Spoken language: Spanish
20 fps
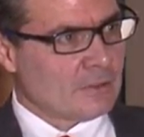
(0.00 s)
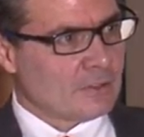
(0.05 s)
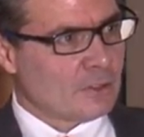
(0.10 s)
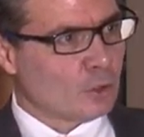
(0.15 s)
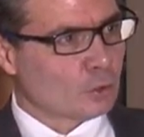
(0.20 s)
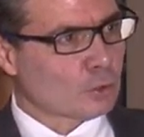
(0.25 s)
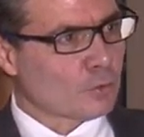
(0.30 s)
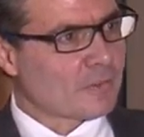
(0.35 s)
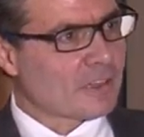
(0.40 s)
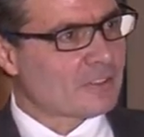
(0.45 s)
Si
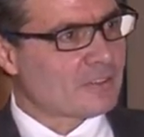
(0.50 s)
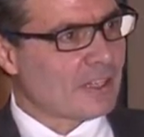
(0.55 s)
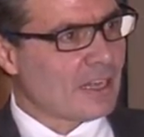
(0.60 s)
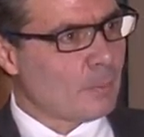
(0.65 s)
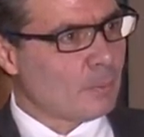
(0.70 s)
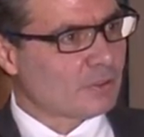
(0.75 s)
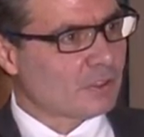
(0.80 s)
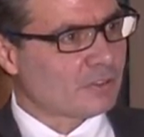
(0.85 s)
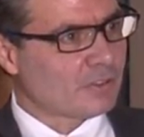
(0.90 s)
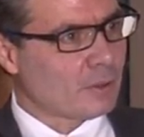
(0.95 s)
nosotros
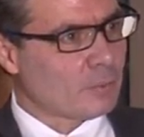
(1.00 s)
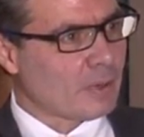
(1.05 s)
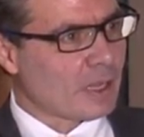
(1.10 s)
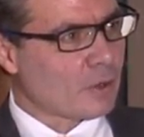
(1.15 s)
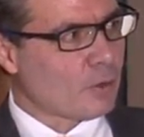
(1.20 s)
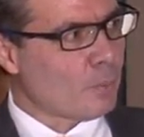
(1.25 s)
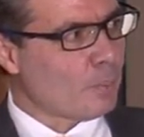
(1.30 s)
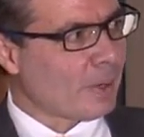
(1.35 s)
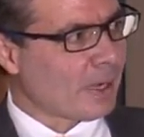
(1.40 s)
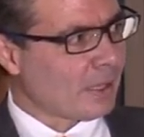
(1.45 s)
quisiéramos hacer una
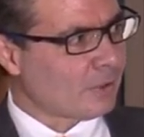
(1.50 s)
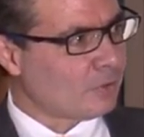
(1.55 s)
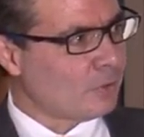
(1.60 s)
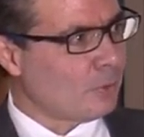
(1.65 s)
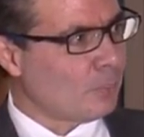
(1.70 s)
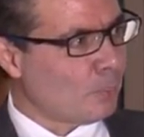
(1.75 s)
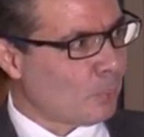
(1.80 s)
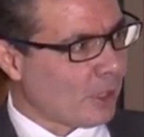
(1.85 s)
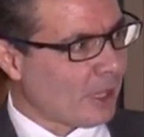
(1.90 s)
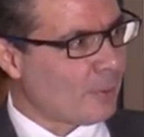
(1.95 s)

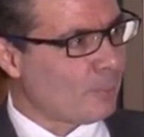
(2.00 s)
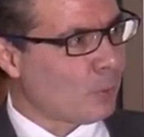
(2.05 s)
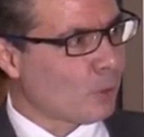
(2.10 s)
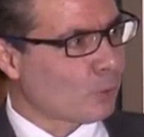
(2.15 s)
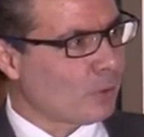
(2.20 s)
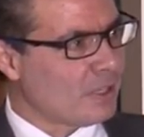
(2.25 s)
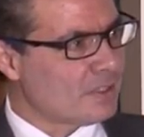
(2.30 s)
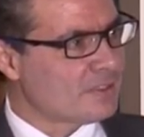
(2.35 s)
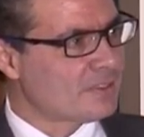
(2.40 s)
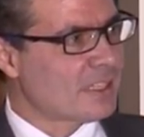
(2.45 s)
comparación, por ejemplo,
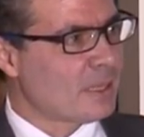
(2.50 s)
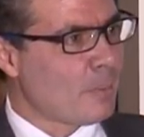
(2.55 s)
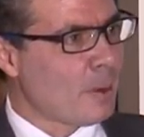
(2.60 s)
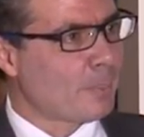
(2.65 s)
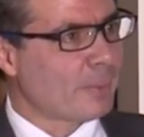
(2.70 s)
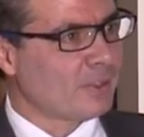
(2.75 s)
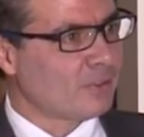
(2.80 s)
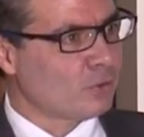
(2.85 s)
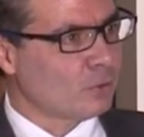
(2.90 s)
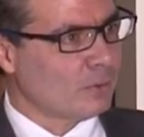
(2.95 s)
con el sistema
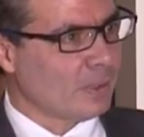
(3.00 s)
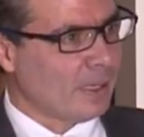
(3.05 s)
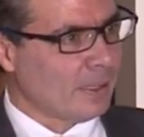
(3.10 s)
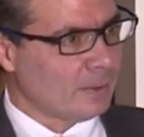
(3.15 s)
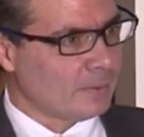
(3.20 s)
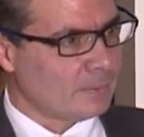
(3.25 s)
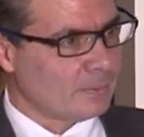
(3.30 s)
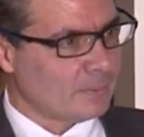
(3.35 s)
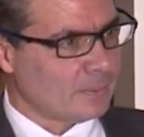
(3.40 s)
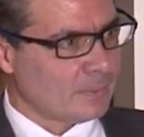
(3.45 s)
pensional,
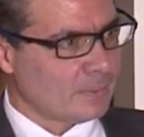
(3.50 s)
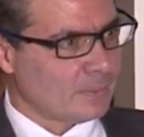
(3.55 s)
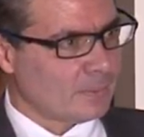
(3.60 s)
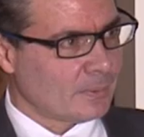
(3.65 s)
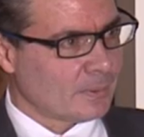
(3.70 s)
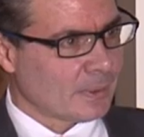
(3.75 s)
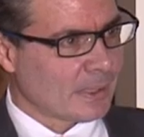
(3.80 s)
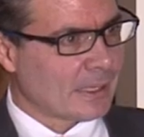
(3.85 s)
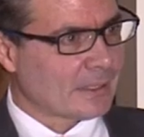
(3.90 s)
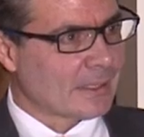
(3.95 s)

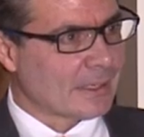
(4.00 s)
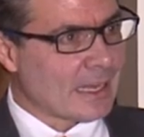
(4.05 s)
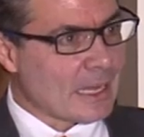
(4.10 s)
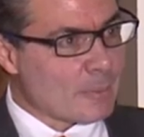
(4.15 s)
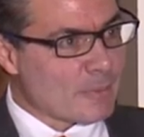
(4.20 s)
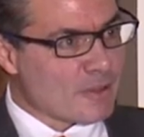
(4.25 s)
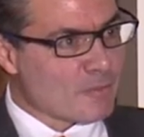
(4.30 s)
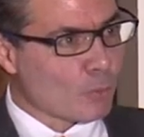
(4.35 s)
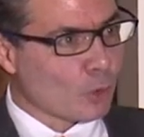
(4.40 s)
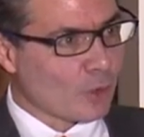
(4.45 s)
que tiene el
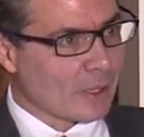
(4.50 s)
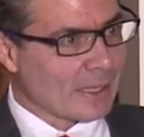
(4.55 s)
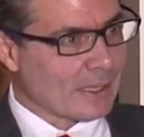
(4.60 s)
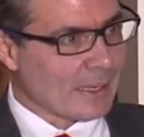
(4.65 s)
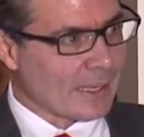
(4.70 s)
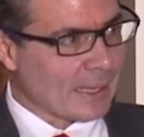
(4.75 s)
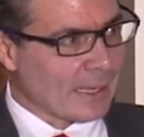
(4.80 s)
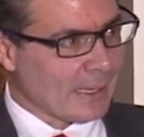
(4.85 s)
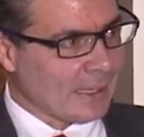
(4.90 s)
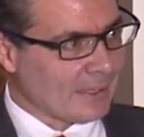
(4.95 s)
mismo origen
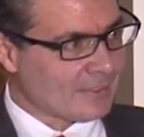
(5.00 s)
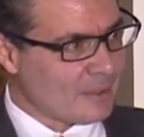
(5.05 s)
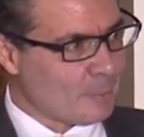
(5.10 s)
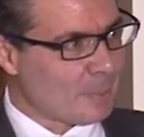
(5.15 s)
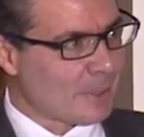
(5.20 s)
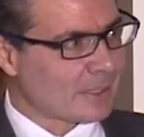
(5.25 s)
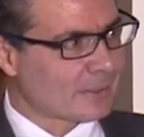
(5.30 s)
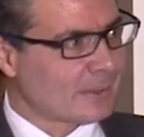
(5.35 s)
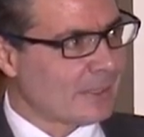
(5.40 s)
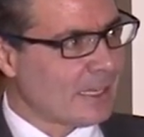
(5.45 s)
legal, hace
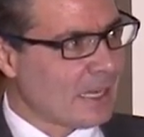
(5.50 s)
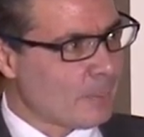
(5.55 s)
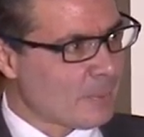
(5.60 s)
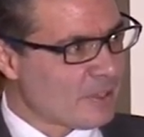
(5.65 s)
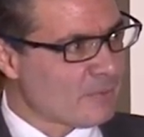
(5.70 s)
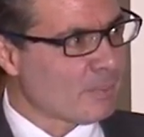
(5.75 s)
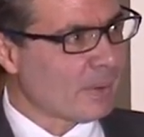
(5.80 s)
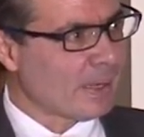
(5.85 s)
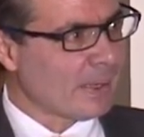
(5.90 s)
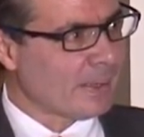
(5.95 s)
parte de la
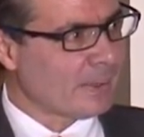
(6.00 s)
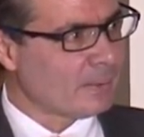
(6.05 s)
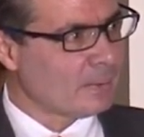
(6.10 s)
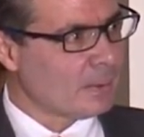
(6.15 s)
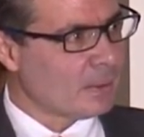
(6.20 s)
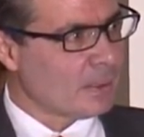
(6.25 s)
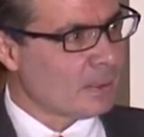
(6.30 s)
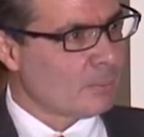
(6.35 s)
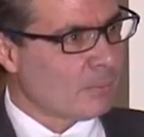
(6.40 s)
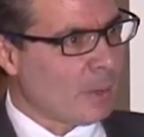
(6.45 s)
misma ley,
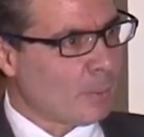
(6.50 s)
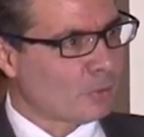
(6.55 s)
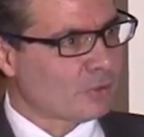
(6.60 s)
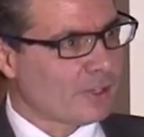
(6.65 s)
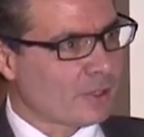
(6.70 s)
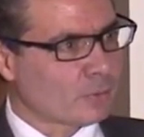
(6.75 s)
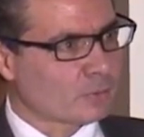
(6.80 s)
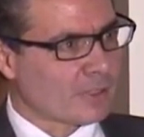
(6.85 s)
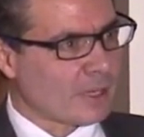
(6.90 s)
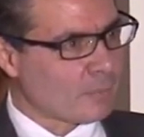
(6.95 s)
vamos a
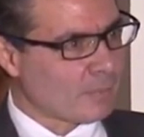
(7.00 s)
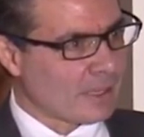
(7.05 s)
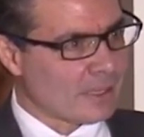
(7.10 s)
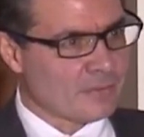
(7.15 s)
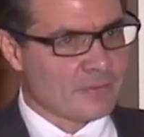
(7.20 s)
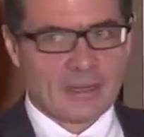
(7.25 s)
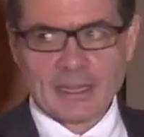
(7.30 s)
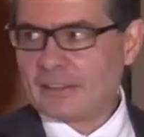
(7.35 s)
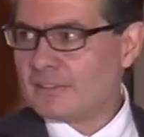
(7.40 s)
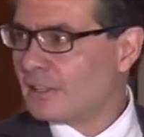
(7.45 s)
encontrar una
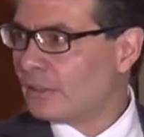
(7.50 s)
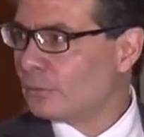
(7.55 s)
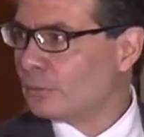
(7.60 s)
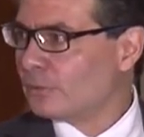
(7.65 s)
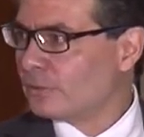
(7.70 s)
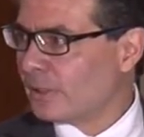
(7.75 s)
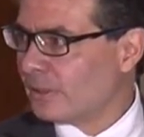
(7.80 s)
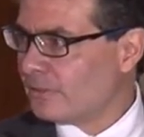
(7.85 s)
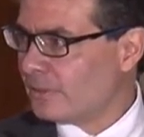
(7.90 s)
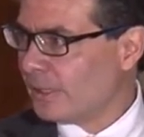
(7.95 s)
diferencia
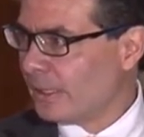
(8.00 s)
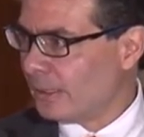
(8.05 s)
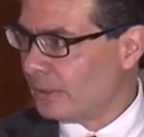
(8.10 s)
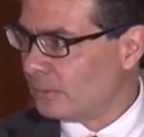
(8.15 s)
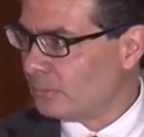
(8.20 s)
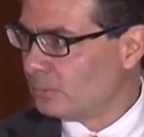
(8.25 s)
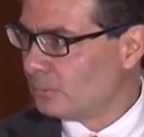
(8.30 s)
sustancial.